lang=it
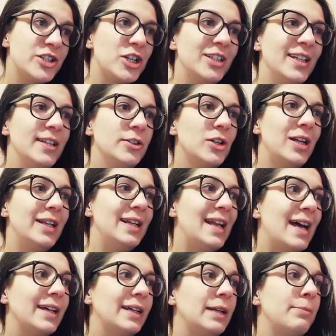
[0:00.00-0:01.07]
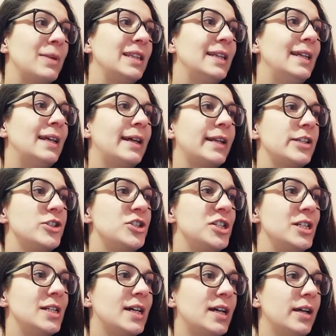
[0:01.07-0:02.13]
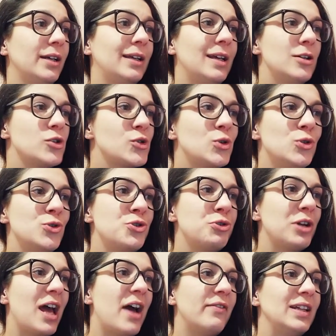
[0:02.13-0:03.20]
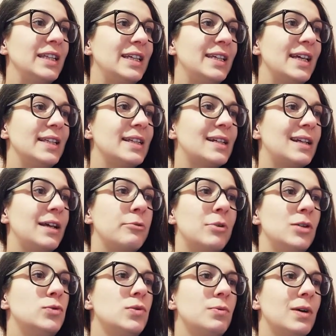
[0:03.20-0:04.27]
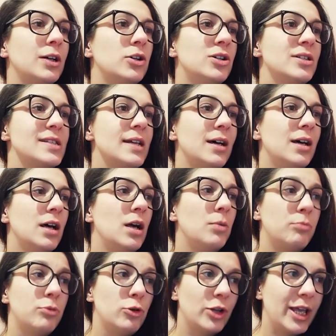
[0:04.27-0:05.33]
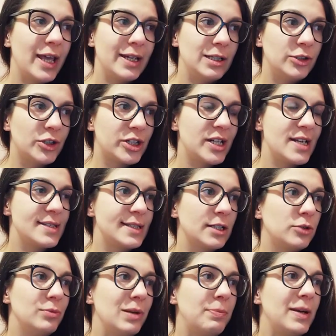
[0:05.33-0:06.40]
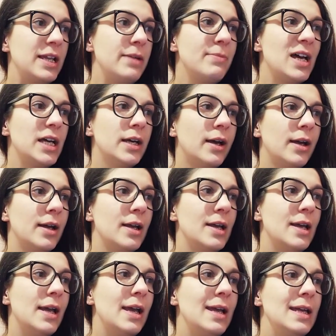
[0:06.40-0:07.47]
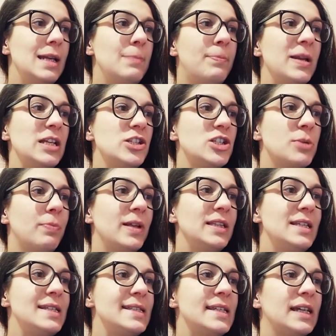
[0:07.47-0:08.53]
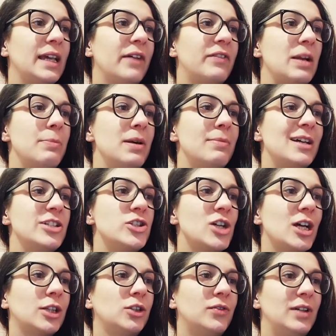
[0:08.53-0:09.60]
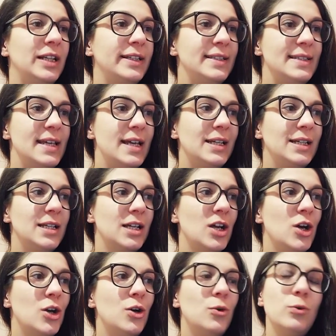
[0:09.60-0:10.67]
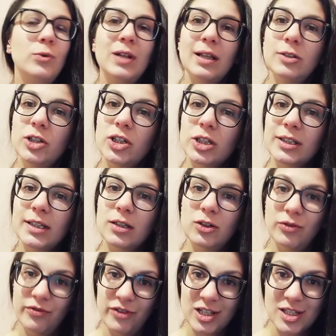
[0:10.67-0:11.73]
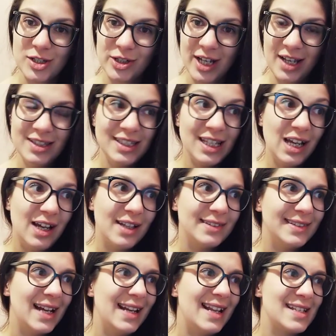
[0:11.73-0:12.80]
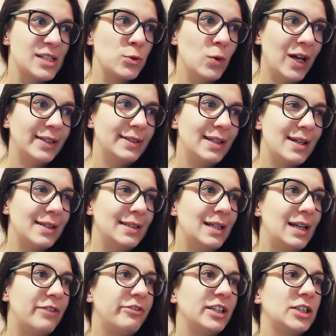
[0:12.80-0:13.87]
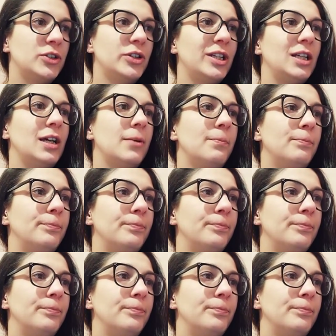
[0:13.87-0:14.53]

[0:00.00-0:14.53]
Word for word: cedendo alle lagrime della regina che lo scongiurava di chiederle qualunque cosa purché ritornasse come prima il principe disse che avrebbe mangiato volentieri una torta confezionata dalla sguattera della fattoria